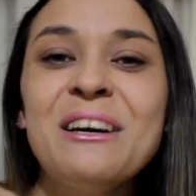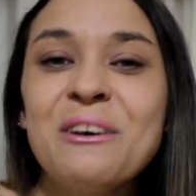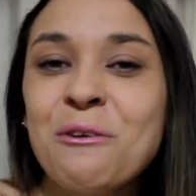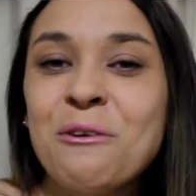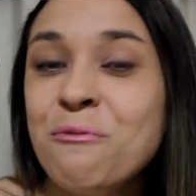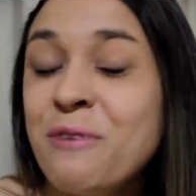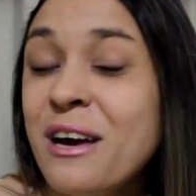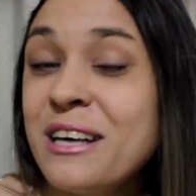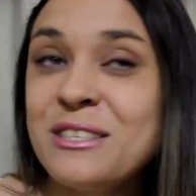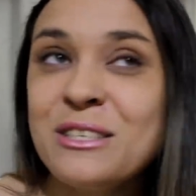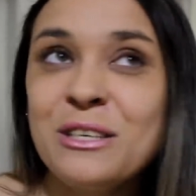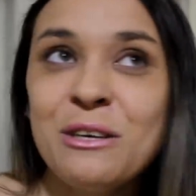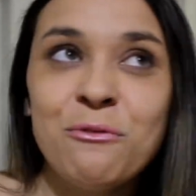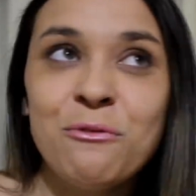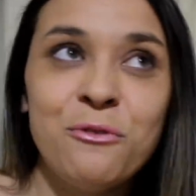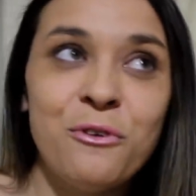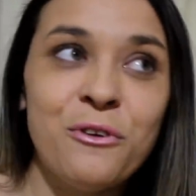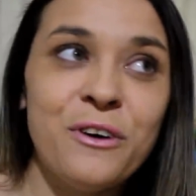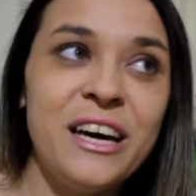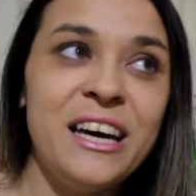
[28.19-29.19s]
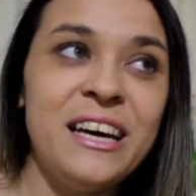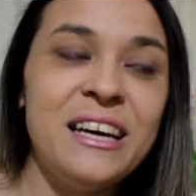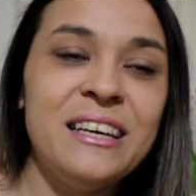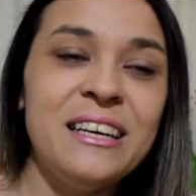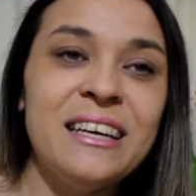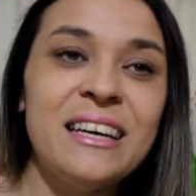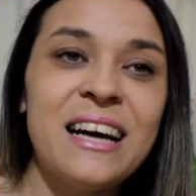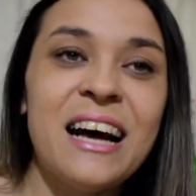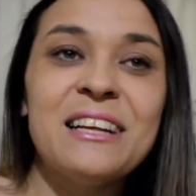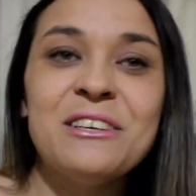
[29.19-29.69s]
confesso que
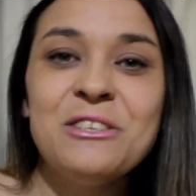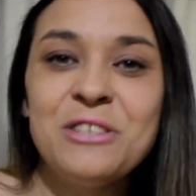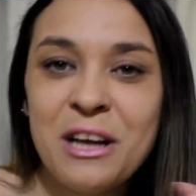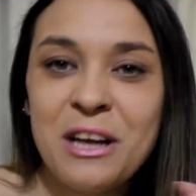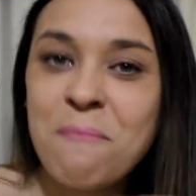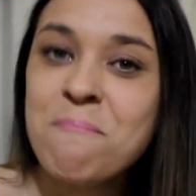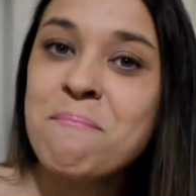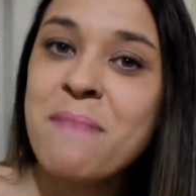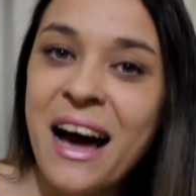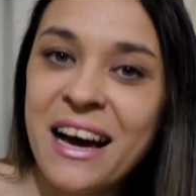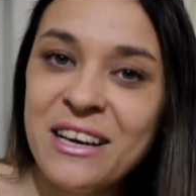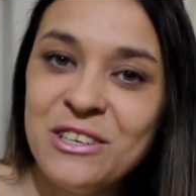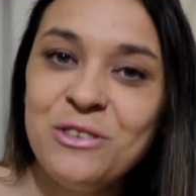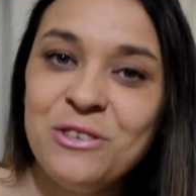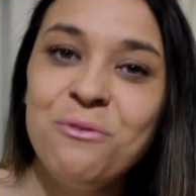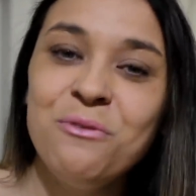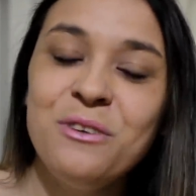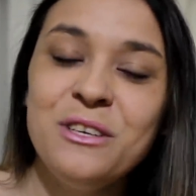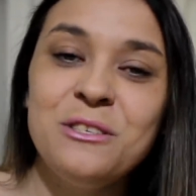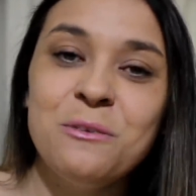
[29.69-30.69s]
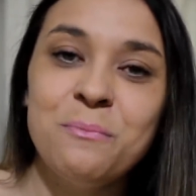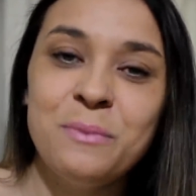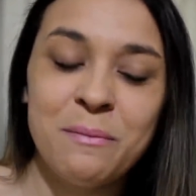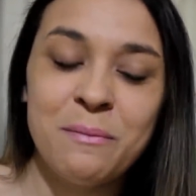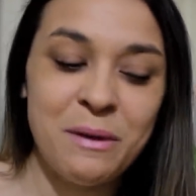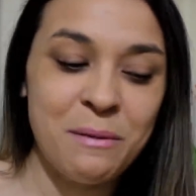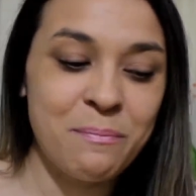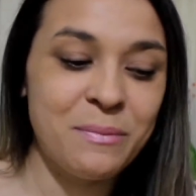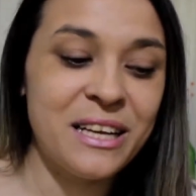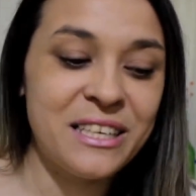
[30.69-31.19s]
foi a lancheira mais difícil para
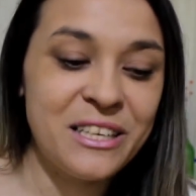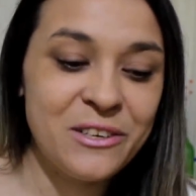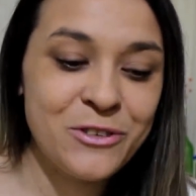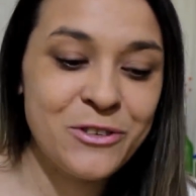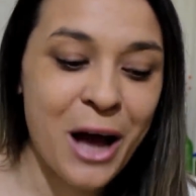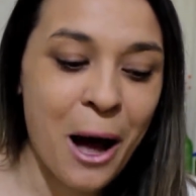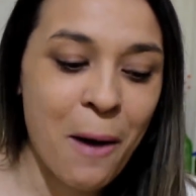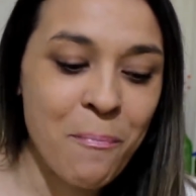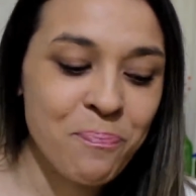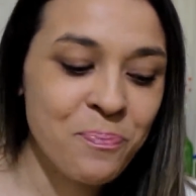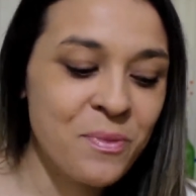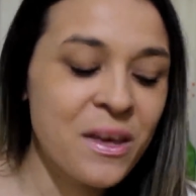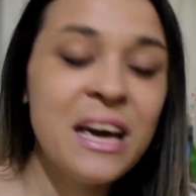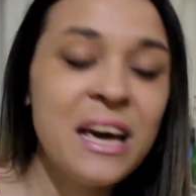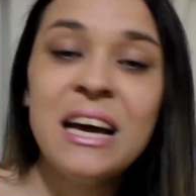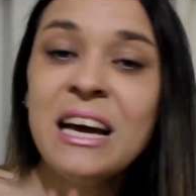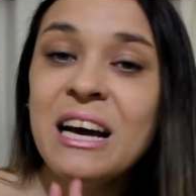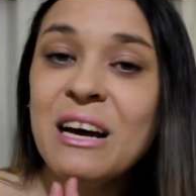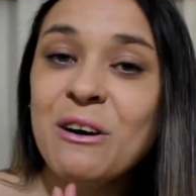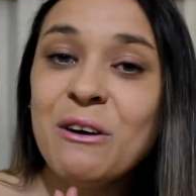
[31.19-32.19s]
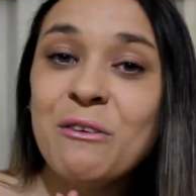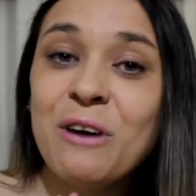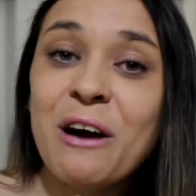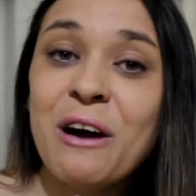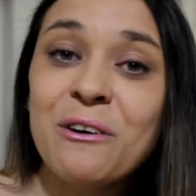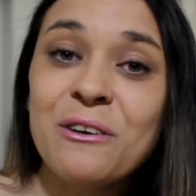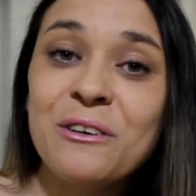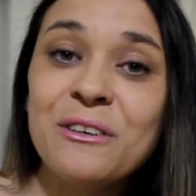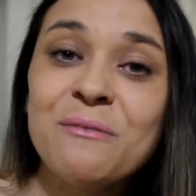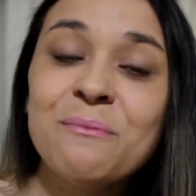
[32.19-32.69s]
mim planejar.
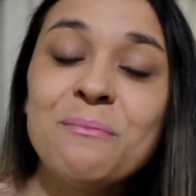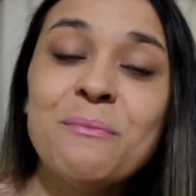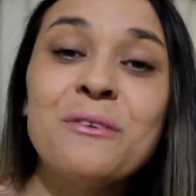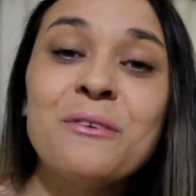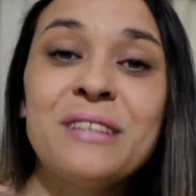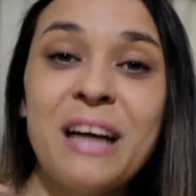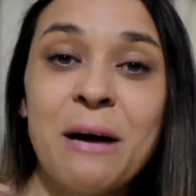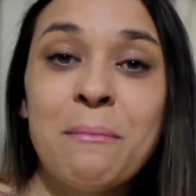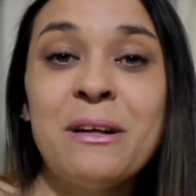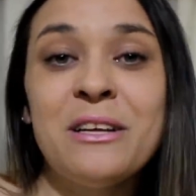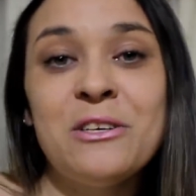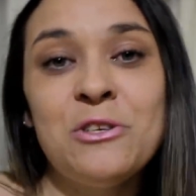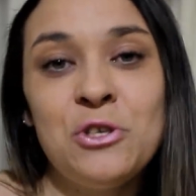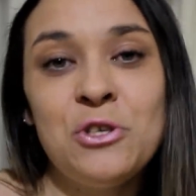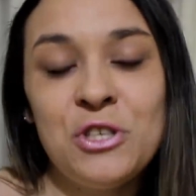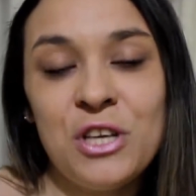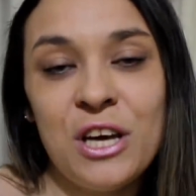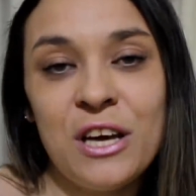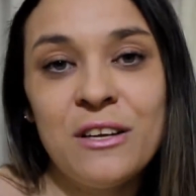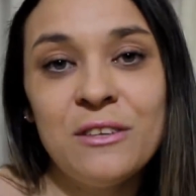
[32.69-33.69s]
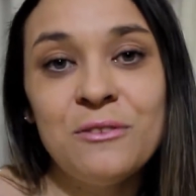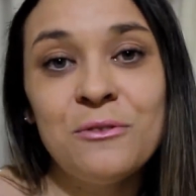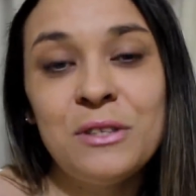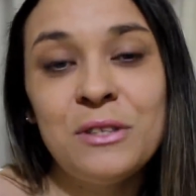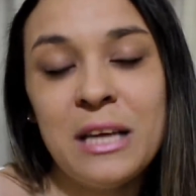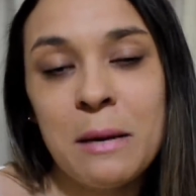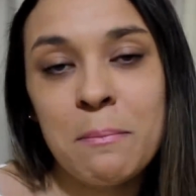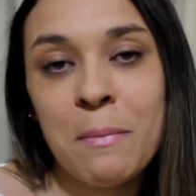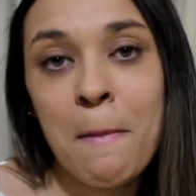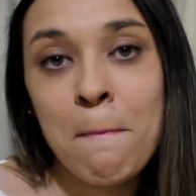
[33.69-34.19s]
Eu é montar uma lancheira no
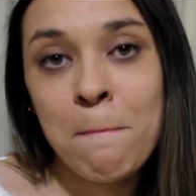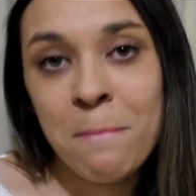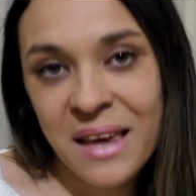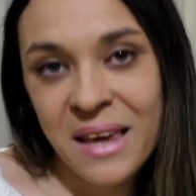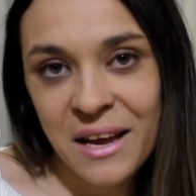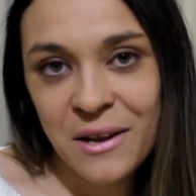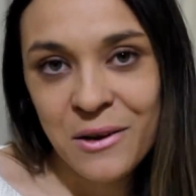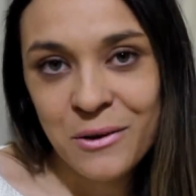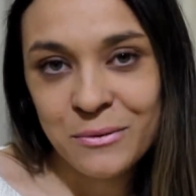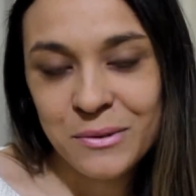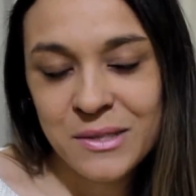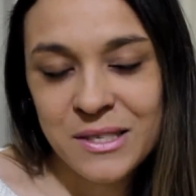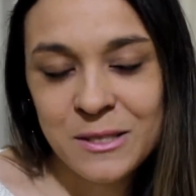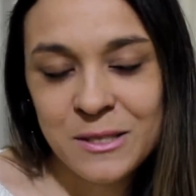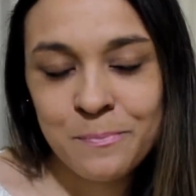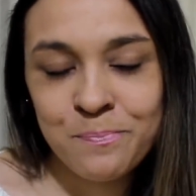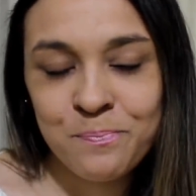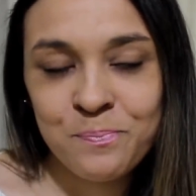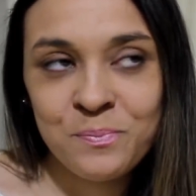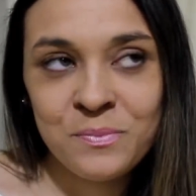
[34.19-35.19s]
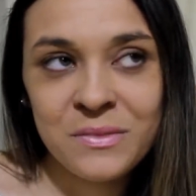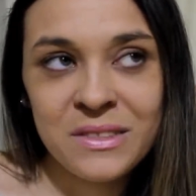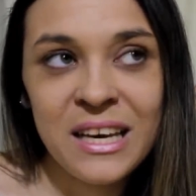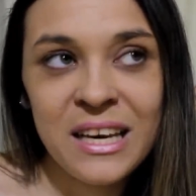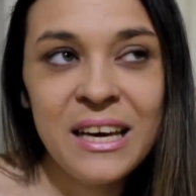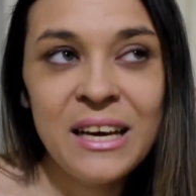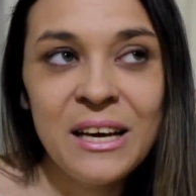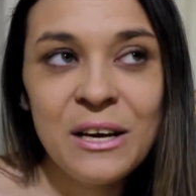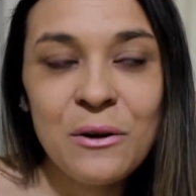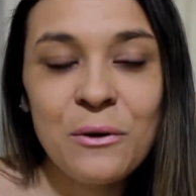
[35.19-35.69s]
tema Minions.
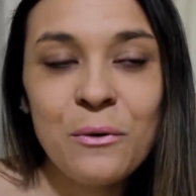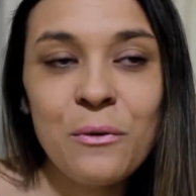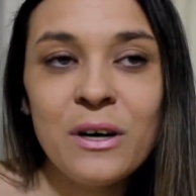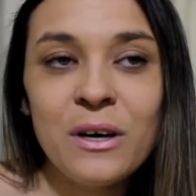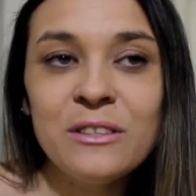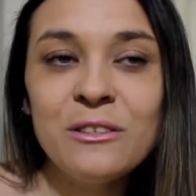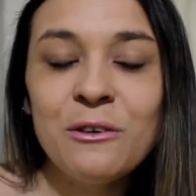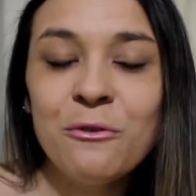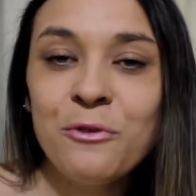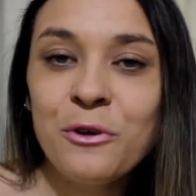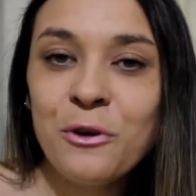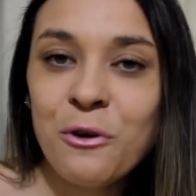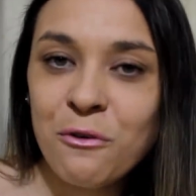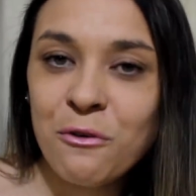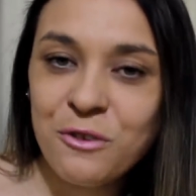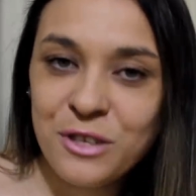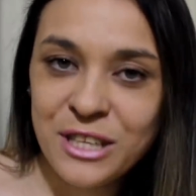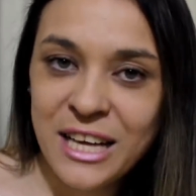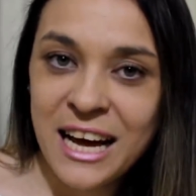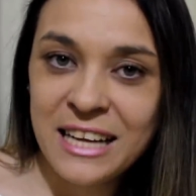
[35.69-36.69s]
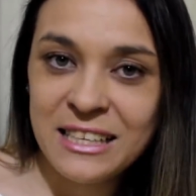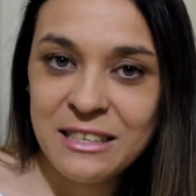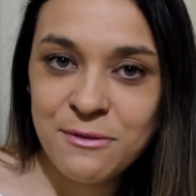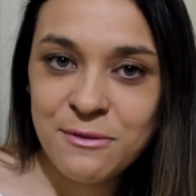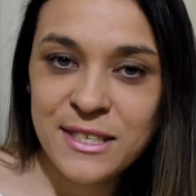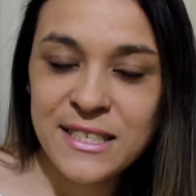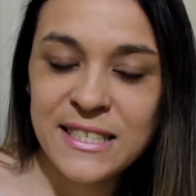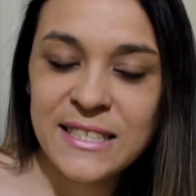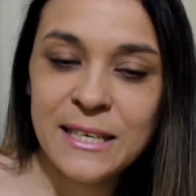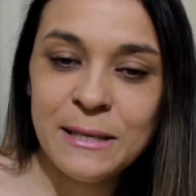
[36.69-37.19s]
Quando eu fui convidada a
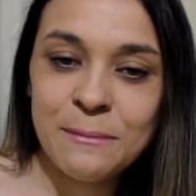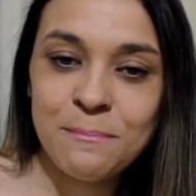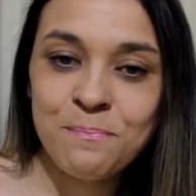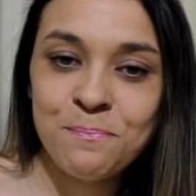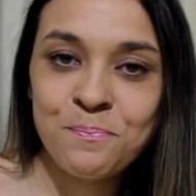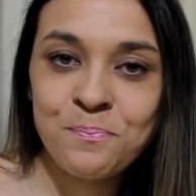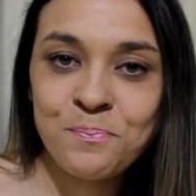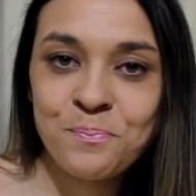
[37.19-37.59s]
fazer